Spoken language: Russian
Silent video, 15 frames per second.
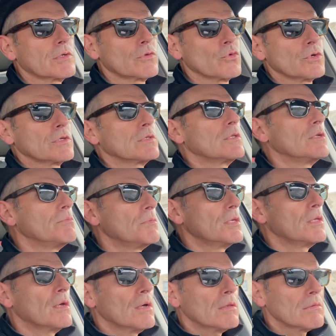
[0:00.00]
кто они для
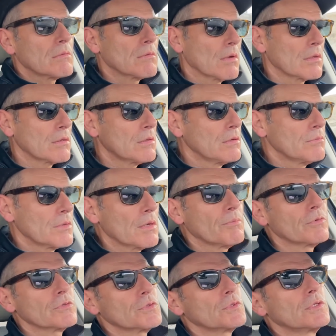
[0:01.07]
меня. Они для меня
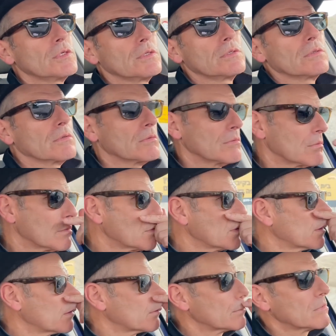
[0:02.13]
просто дети. Ну,
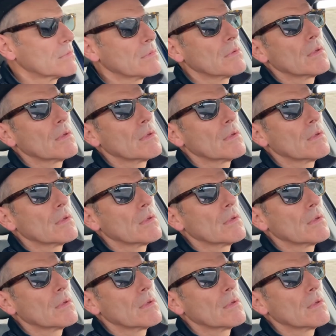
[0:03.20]
это я... хорошо.